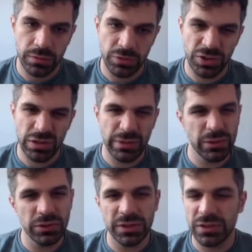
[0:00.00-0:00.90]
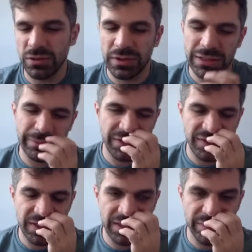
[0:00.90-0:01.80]
Podia tomar com a outra torre, né? Mas
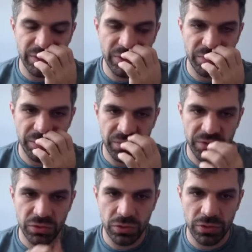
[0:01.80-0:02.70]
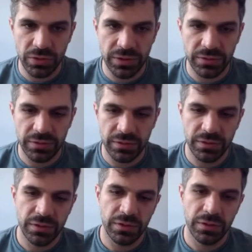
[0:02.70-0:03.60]
essa aqui tá bom. Eu tô coroando.
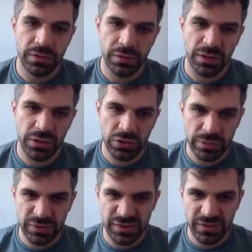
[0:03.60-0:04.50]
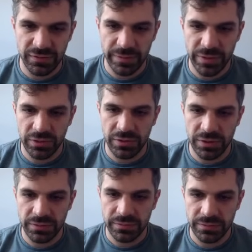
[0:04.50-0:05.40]
Agora eu tomo C, vai pra coroar.